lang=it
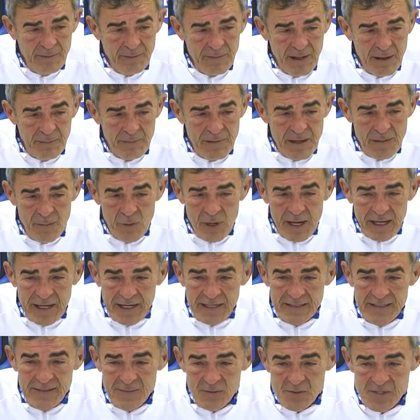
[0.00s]
Abbiamo
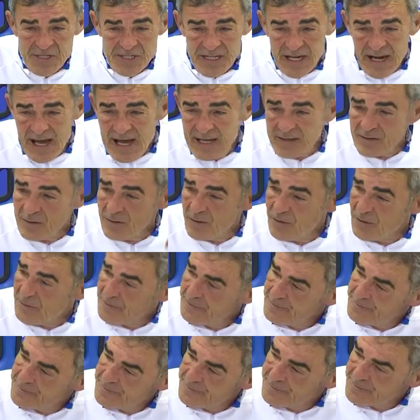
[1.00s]
anche dimostrato